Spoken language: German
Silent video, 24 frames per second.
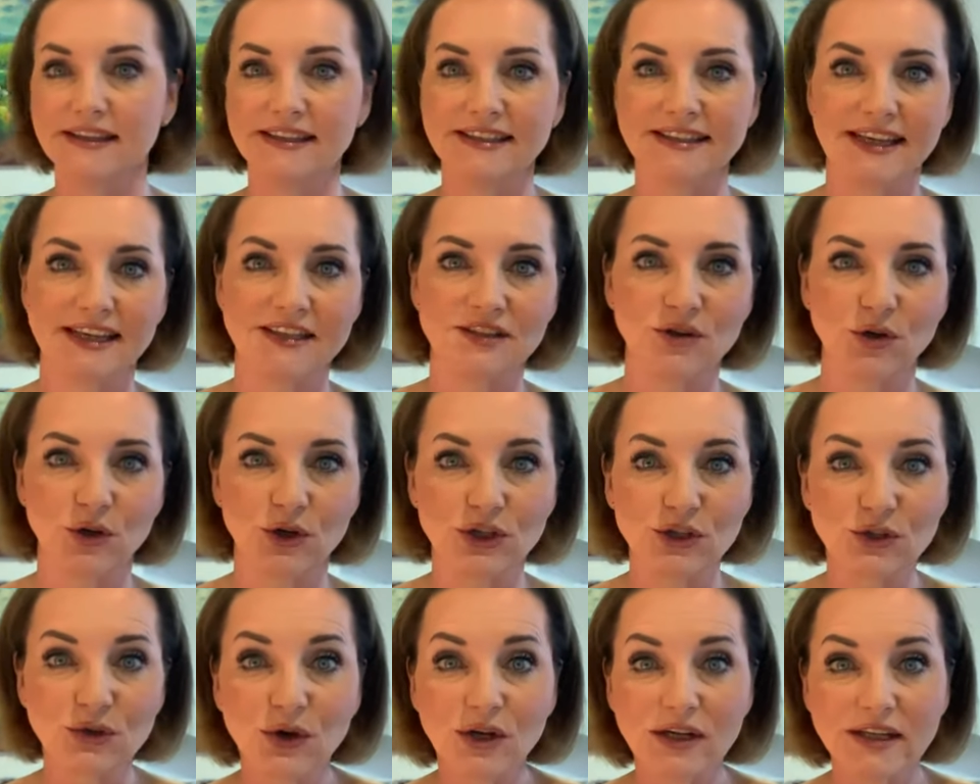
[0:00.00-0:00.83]
Ich hatte
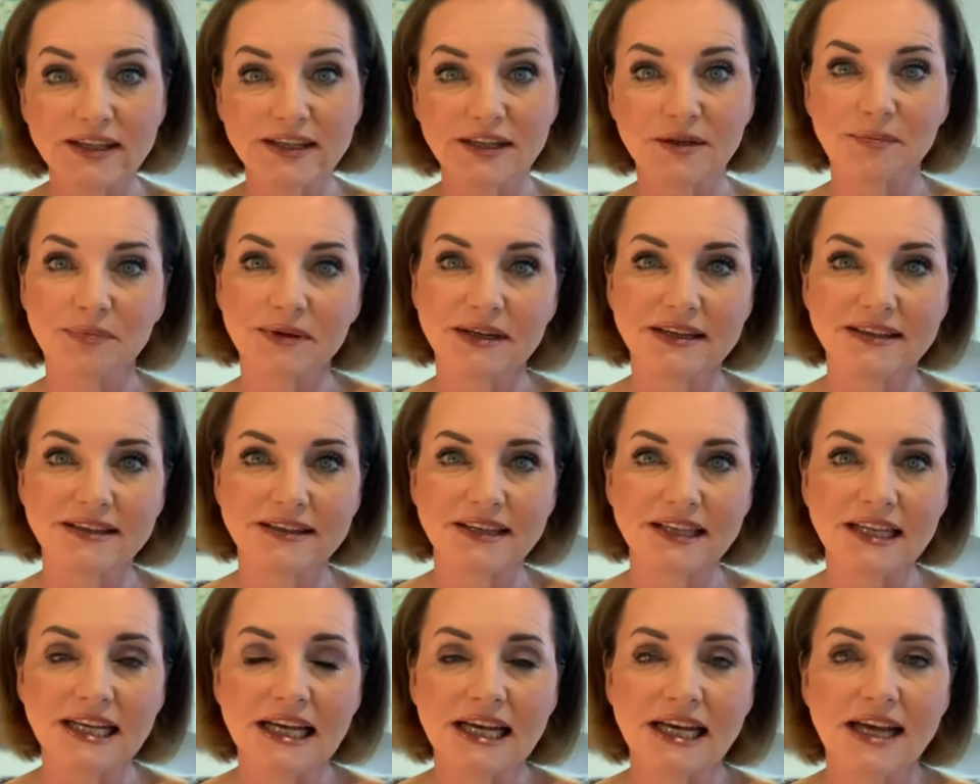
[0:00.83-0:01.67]
euch neulich
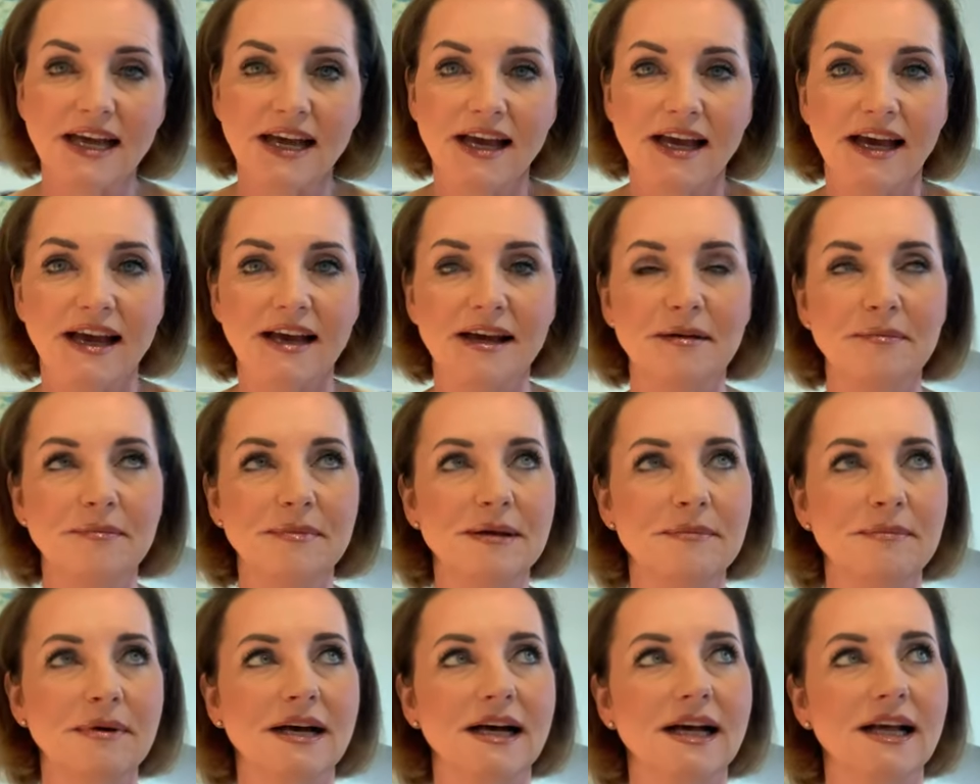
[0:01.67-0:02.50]
gebeten, äh, mir
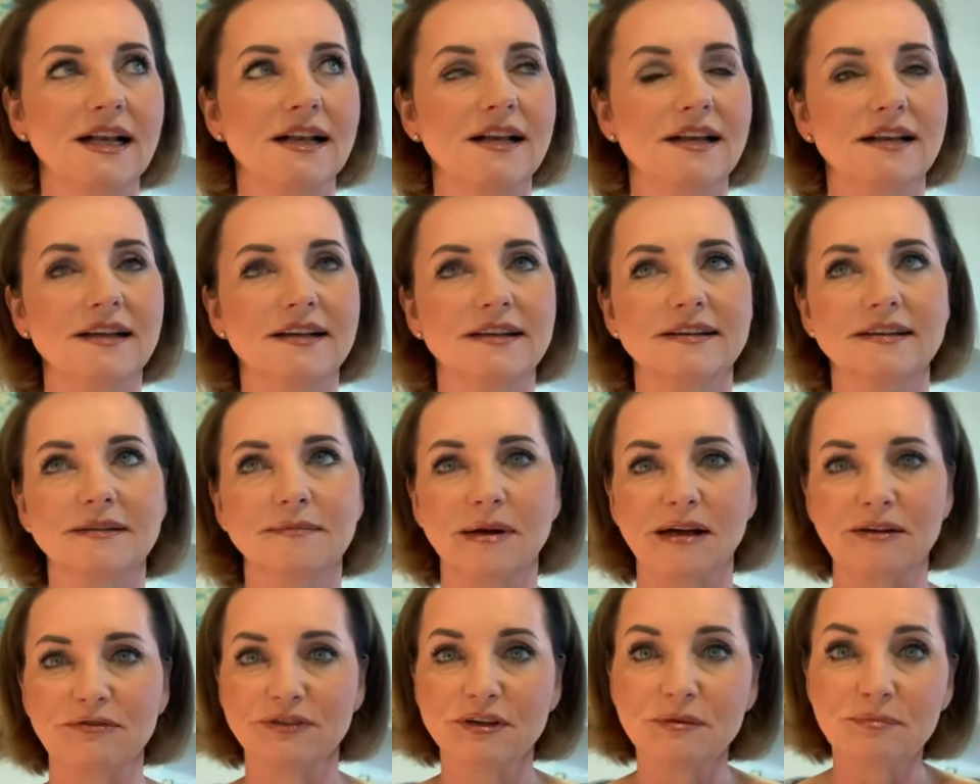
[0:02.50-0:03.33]
mal
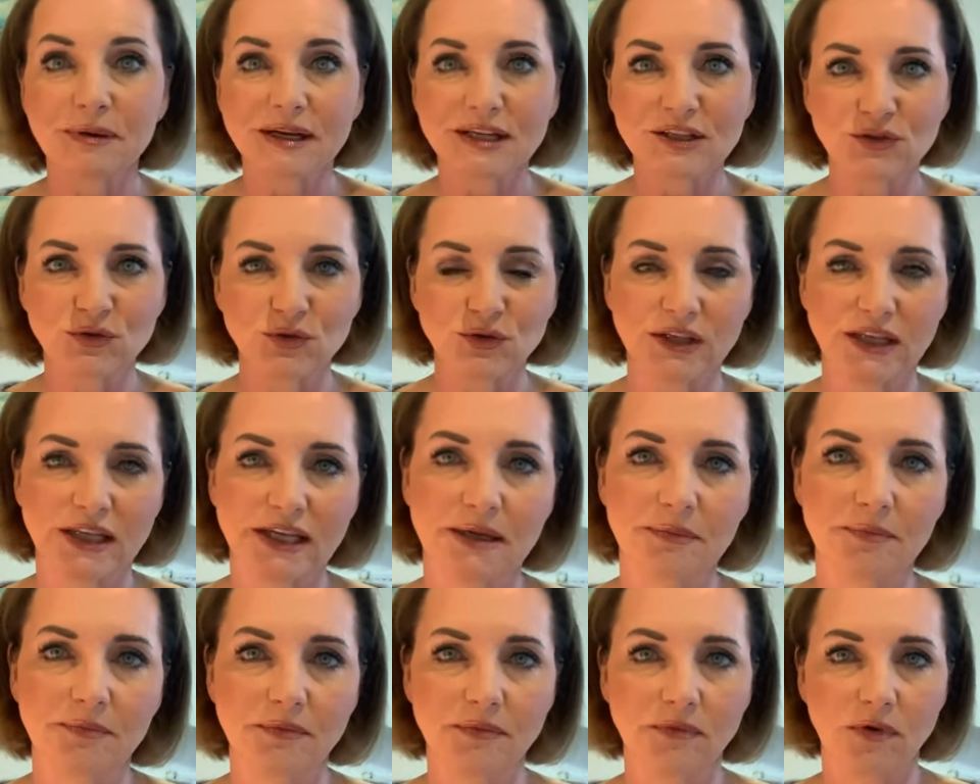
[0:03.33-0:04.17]
ähm, ein Feedback zu
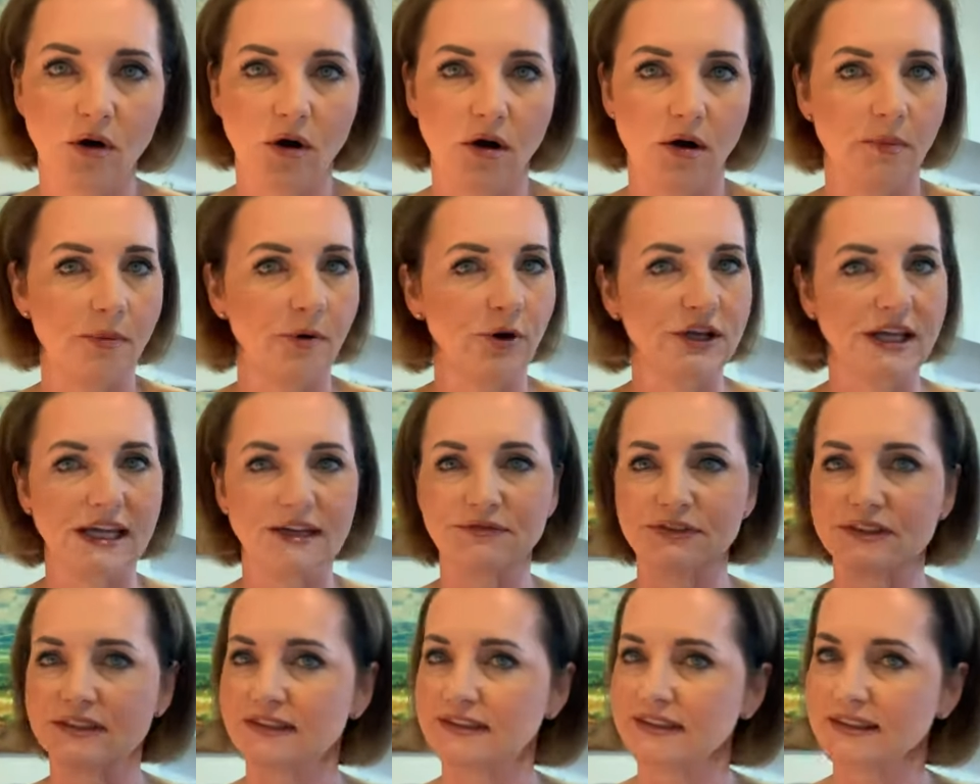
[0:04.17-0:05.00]
geben, ob euch
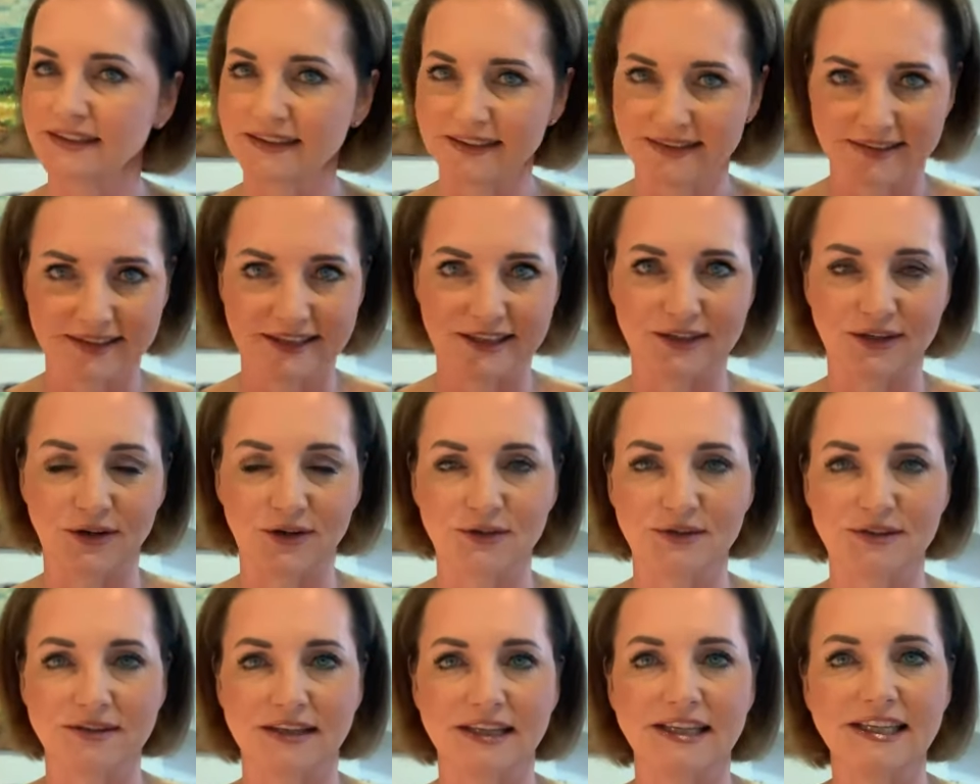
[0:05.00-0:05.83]
etwas interessiert
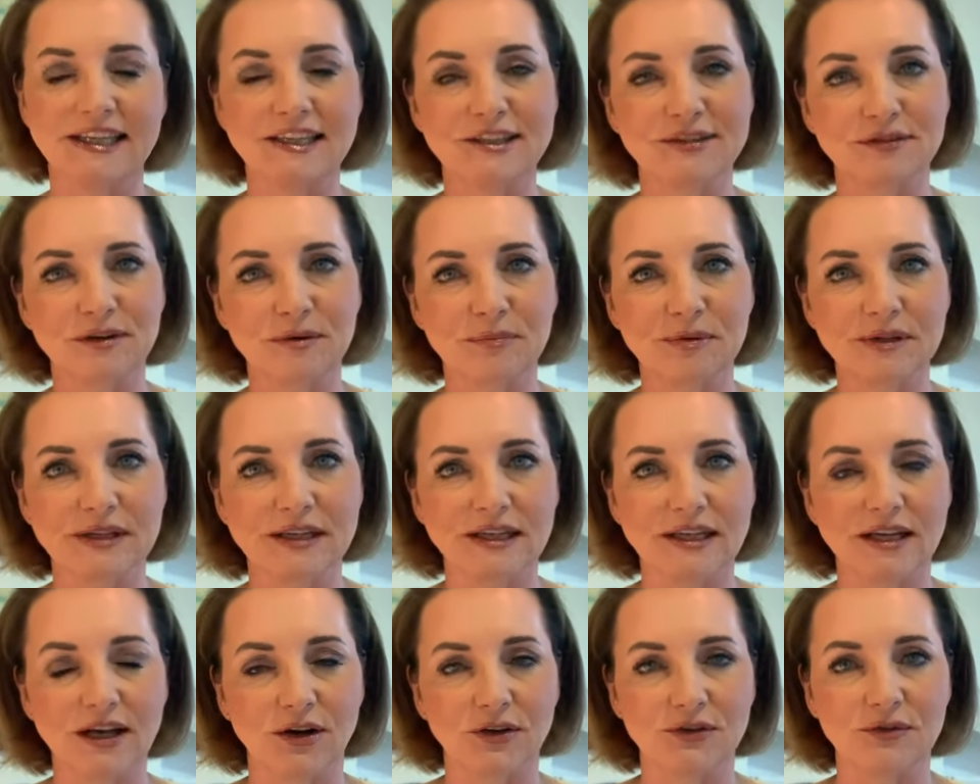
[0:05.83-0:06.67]
aus der
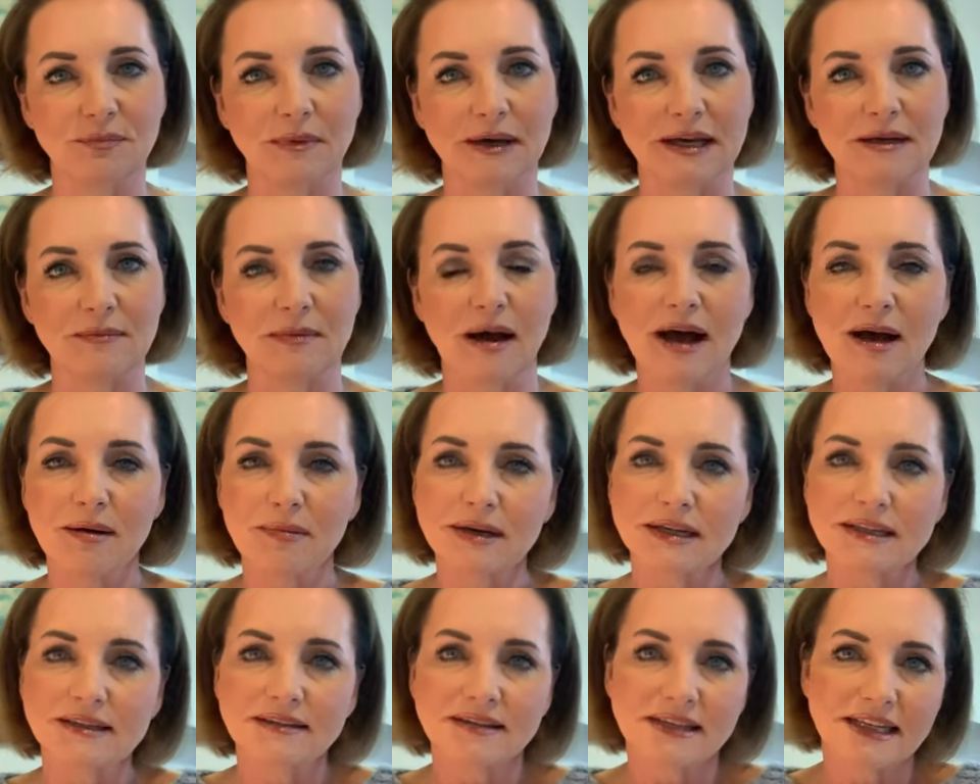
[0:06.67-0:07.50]
Keksfabrik, aus meinem
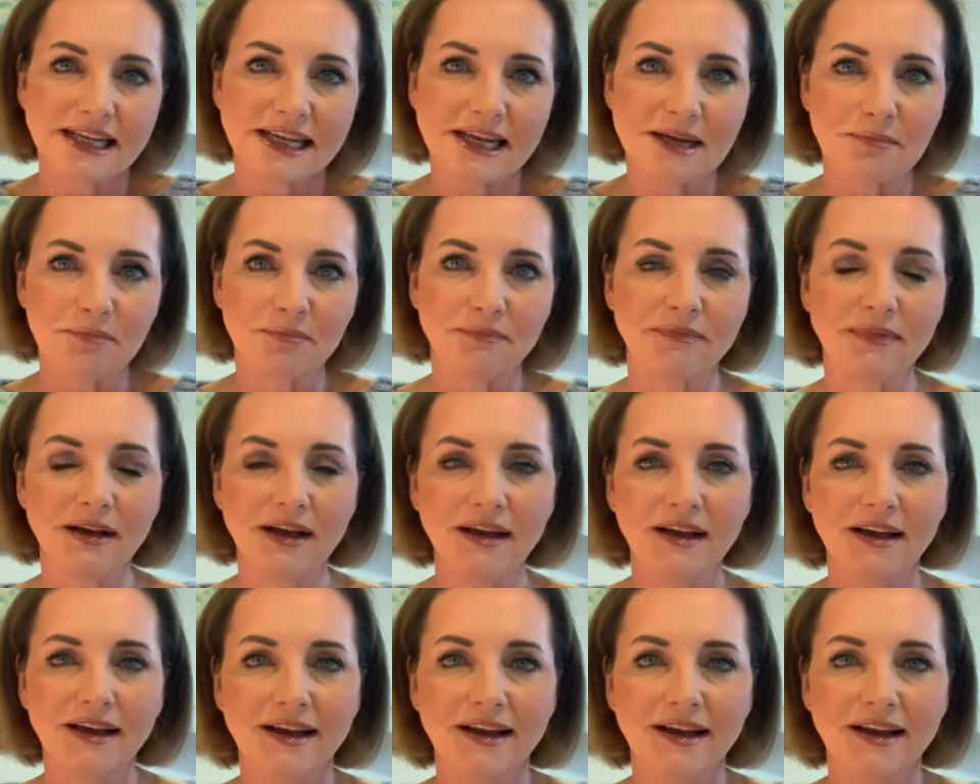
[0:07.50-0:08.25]
Arbeitsleben,